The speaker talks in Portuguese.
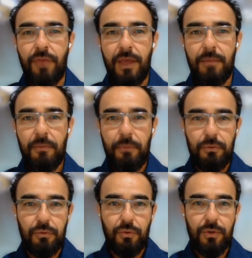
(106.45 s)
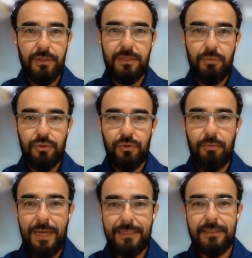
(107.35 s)
O produtor se mostrou
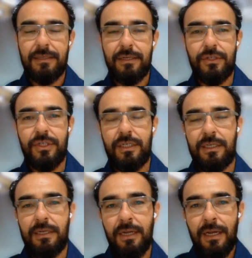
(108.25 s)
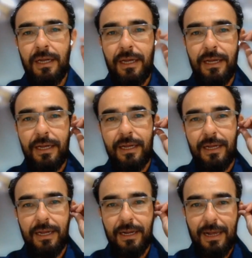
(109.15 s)
bastante uh,
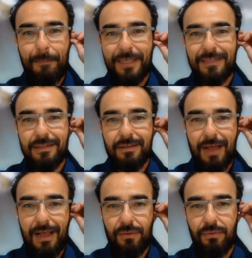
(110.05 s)
capacitado